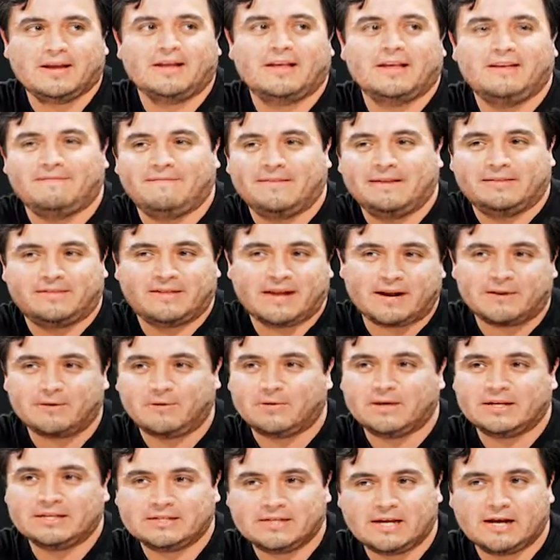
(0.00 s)
y filtrar lo
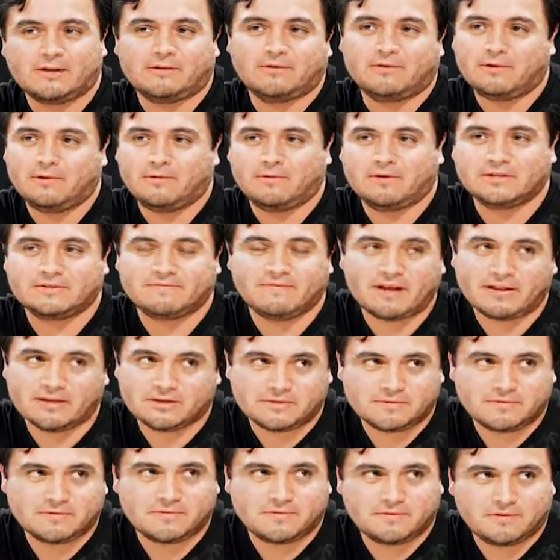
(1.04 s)
que es cierto y lo que es falso.